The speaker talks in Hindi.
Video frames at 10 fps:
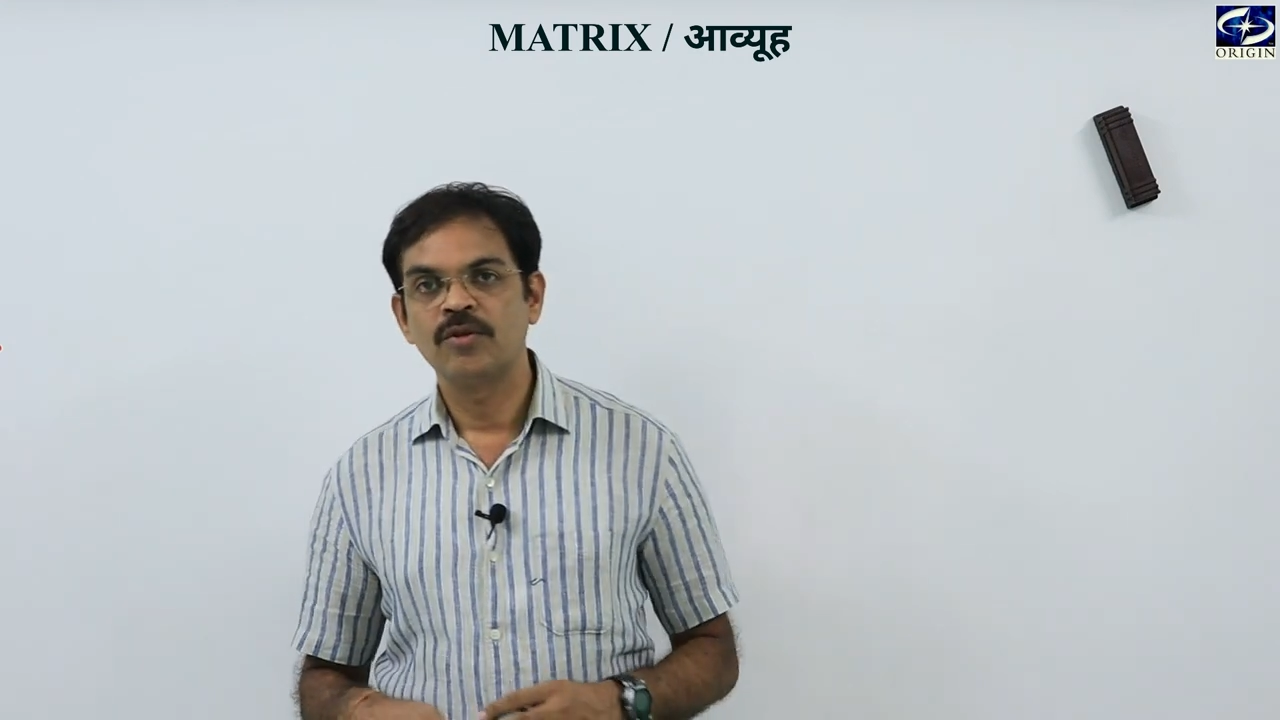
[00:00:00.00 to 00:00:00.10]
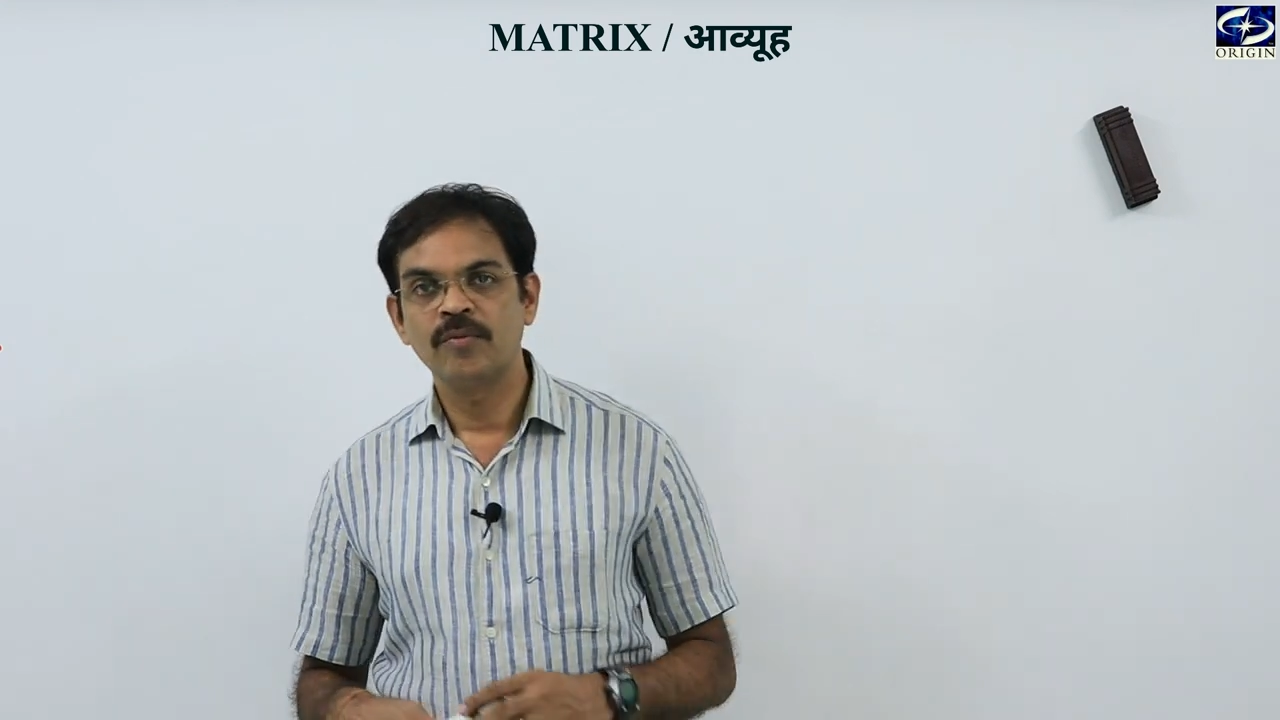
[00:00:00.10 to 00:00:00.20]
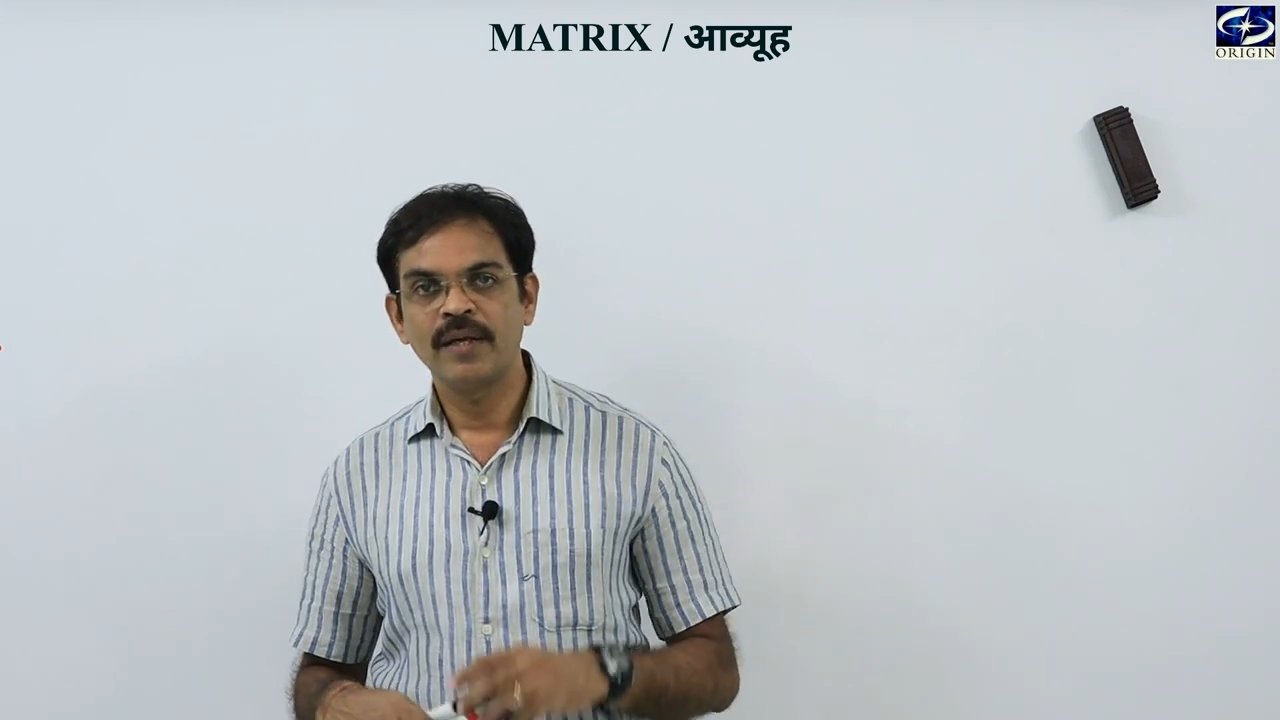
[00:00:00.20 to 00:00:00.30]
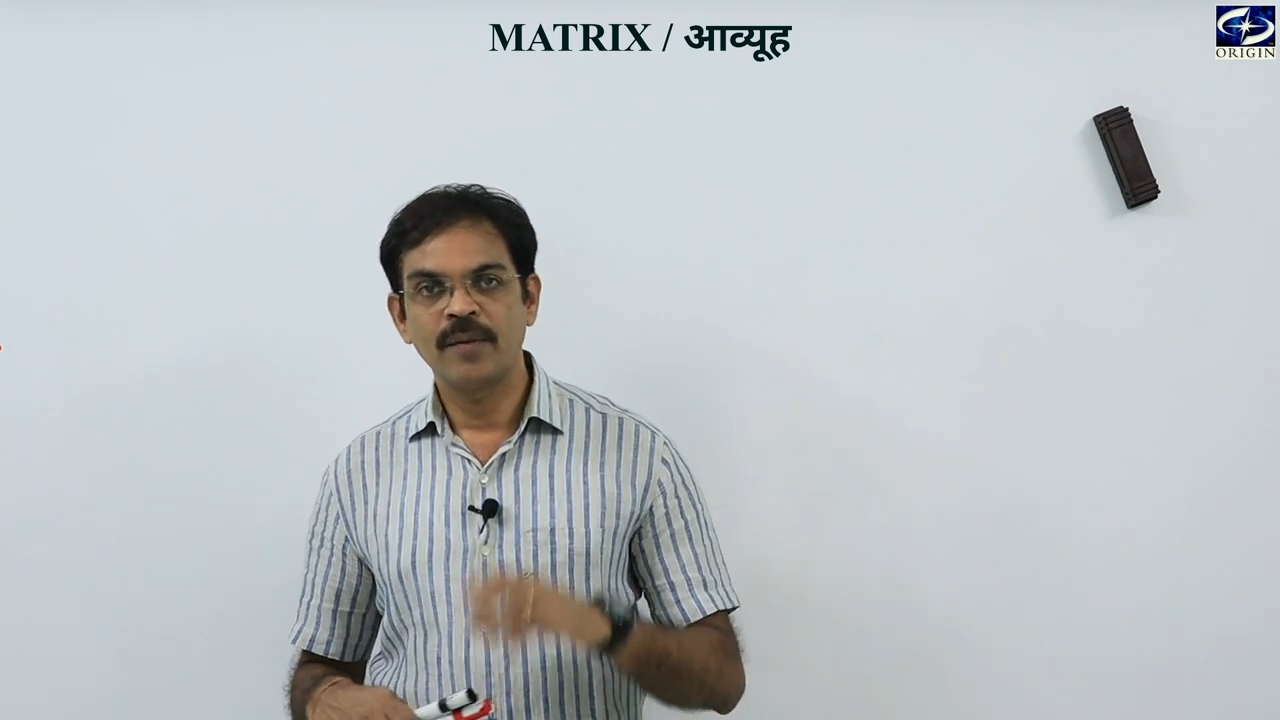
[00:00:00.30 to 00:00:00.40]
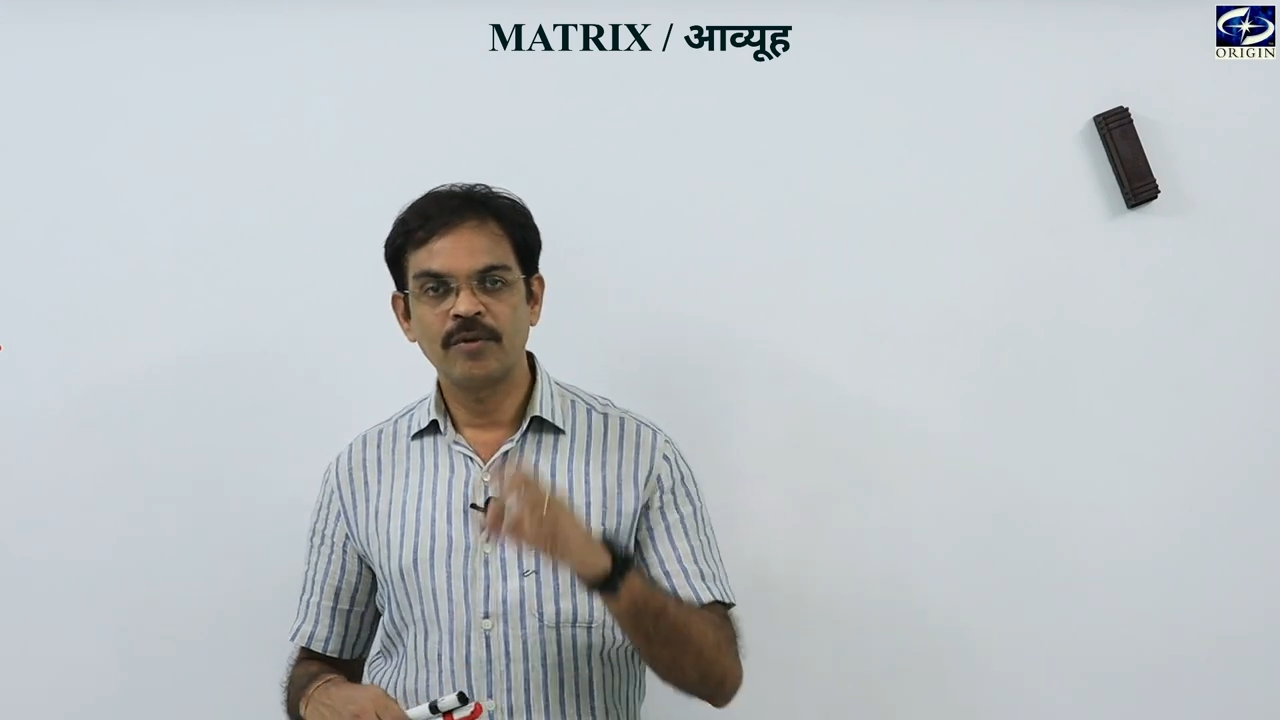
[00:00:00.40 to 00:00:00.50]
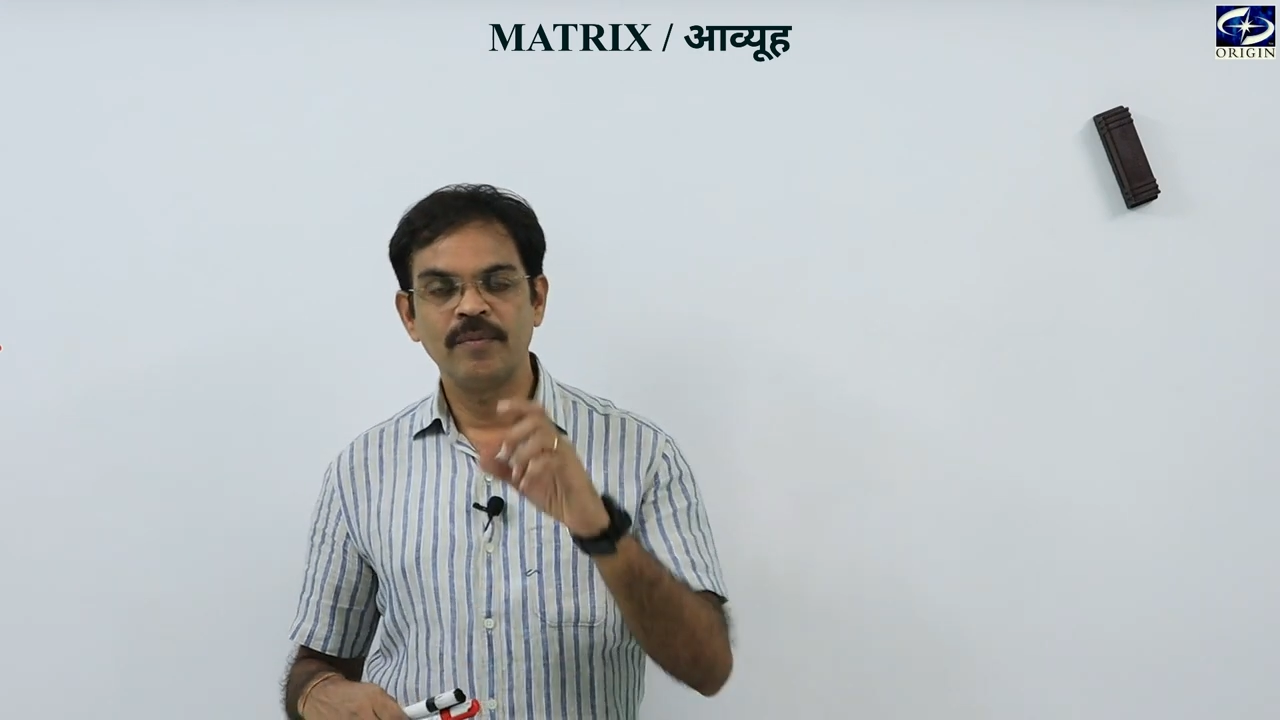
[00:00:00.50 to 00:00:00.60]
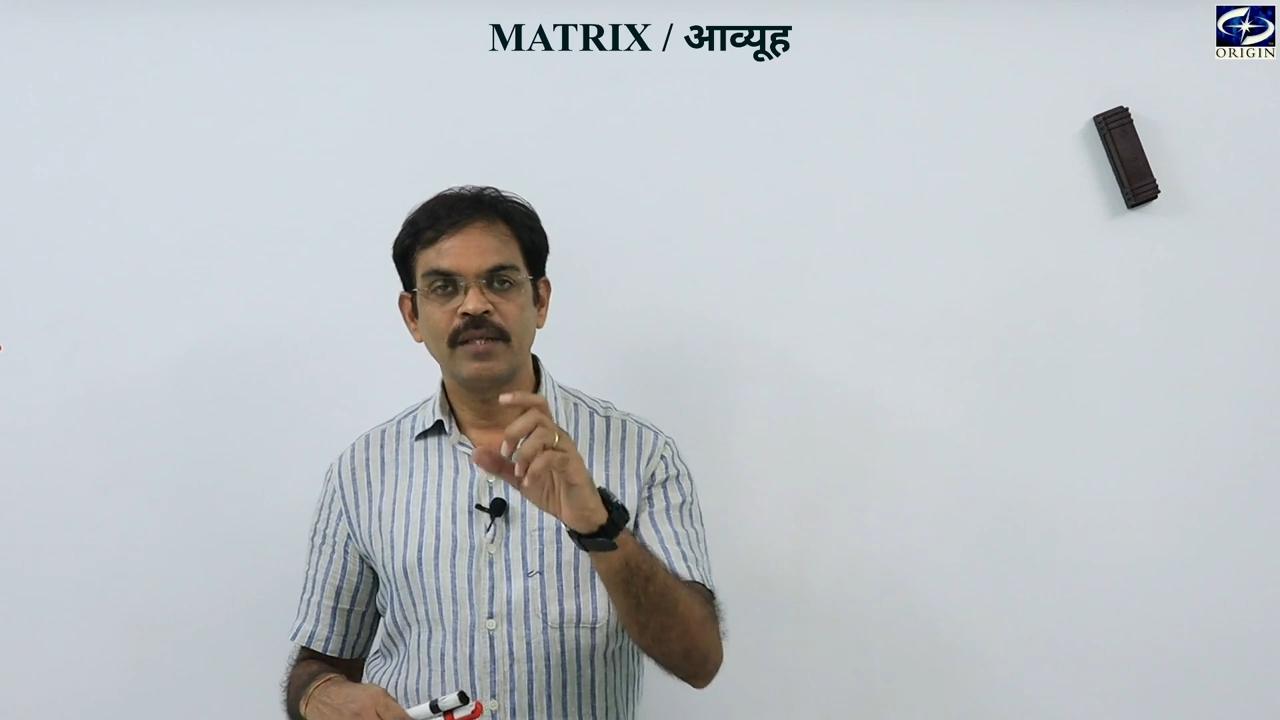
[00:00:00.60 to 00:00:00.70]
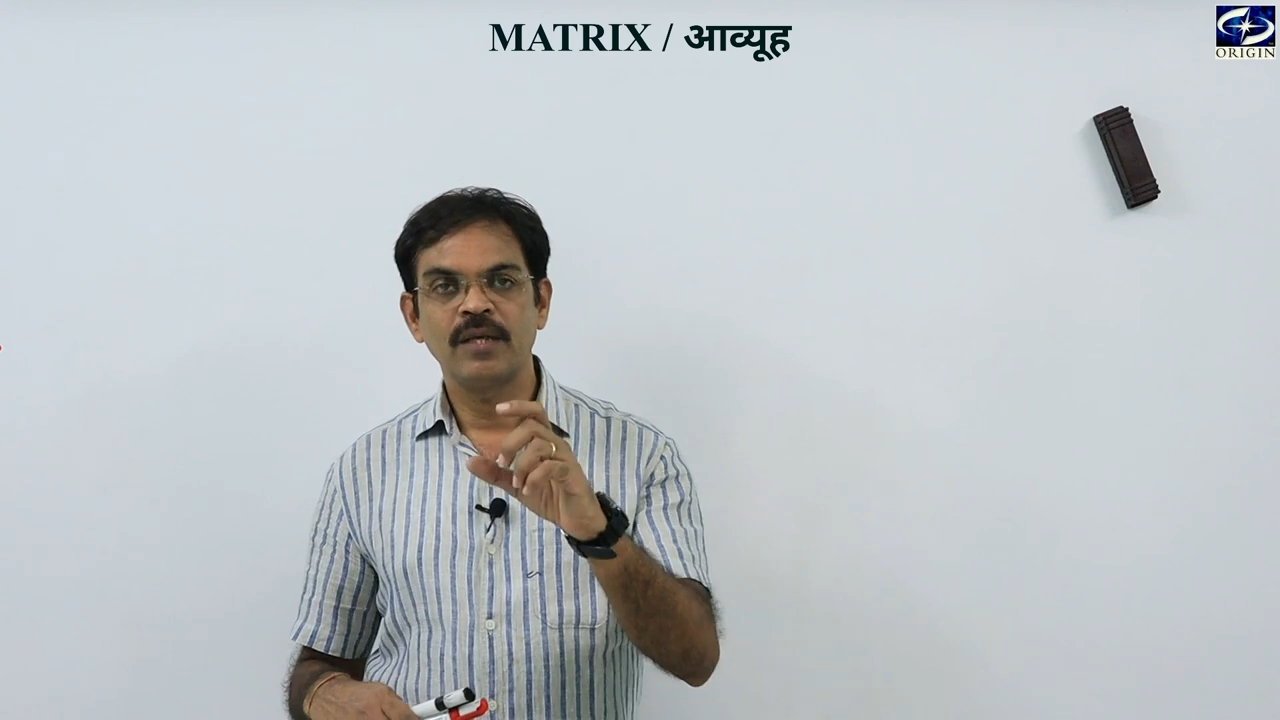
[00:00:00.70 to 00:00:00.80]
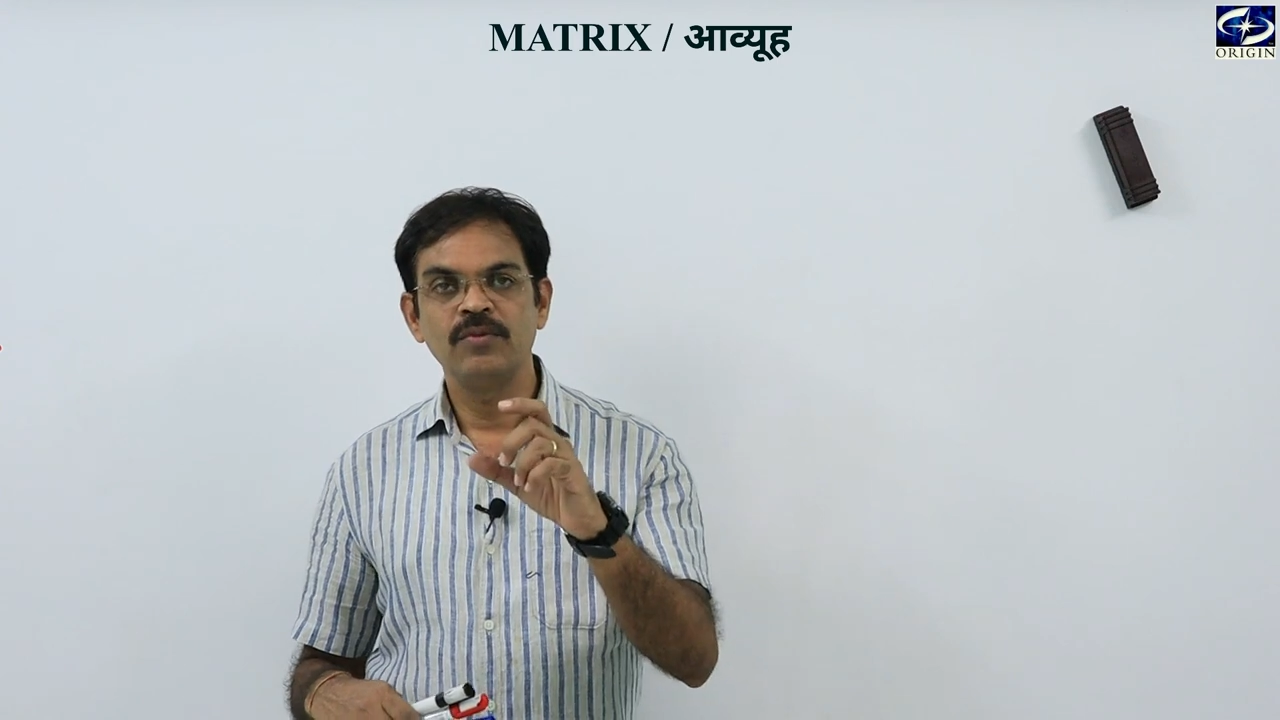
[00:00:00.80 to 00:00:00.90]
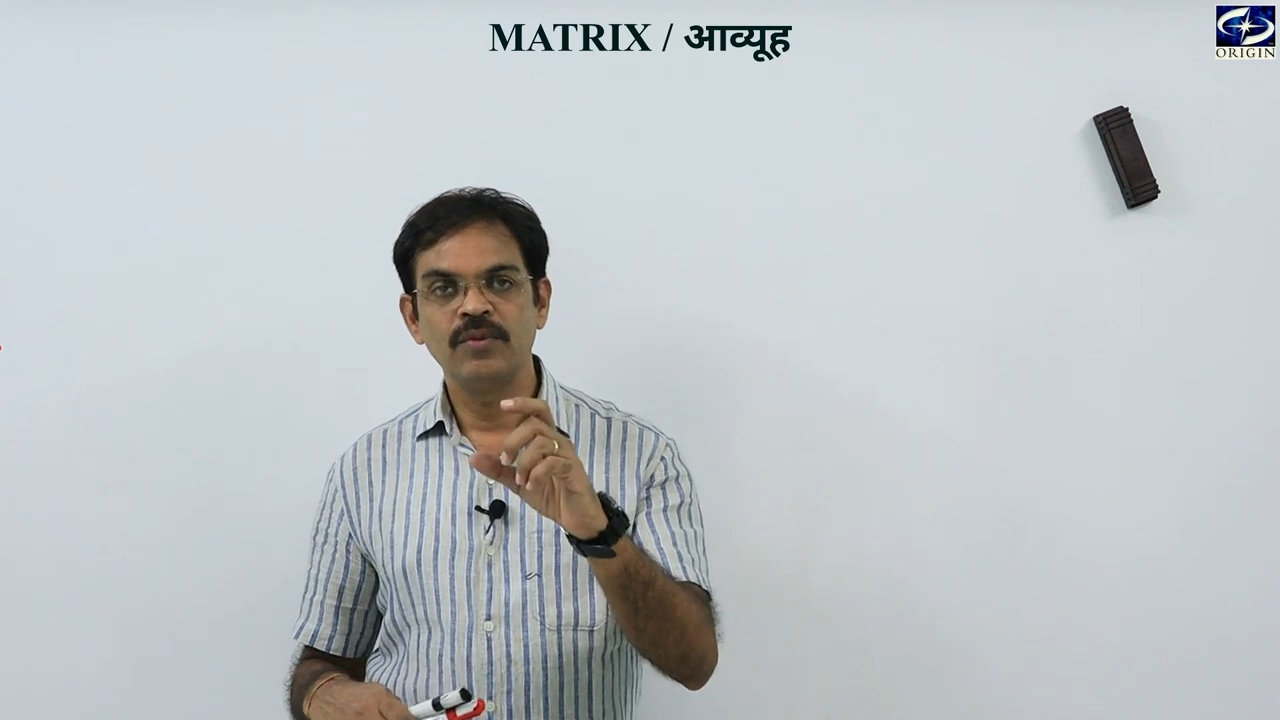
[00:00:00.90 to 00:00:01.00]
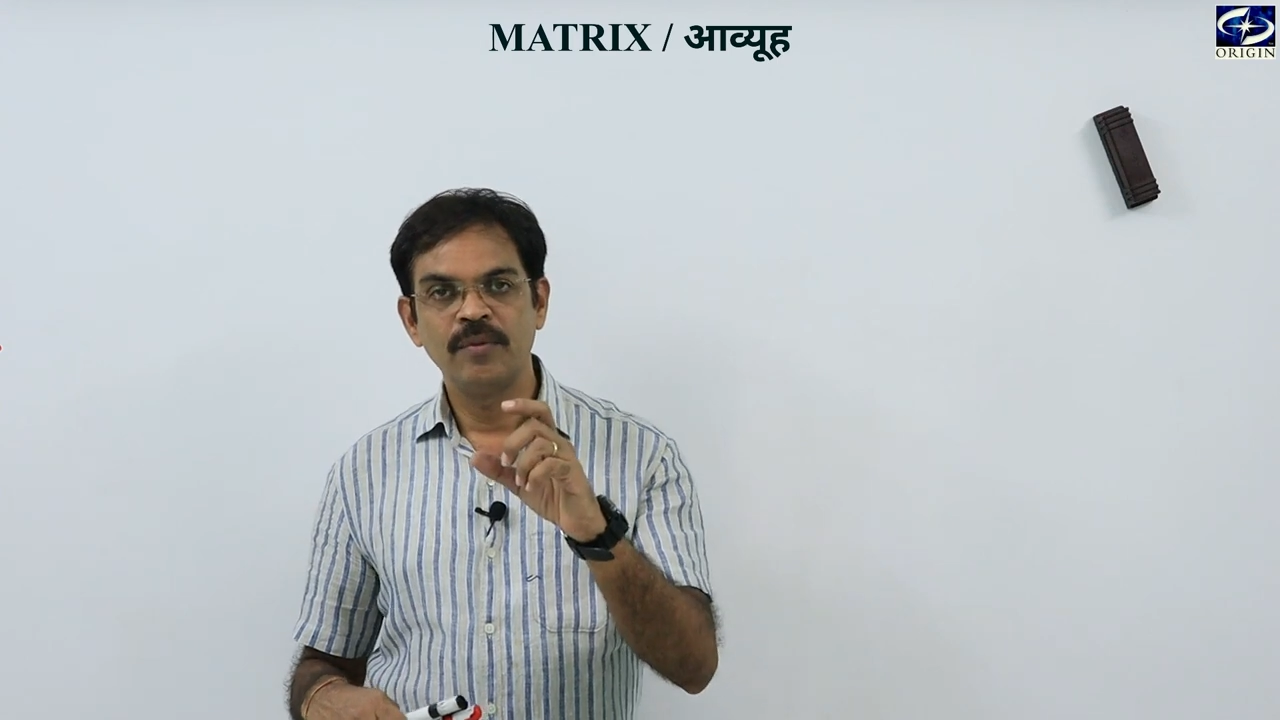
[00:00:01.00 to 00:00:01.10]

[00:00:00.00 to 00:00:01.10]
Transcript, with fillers: तो मैं आपको बता दूं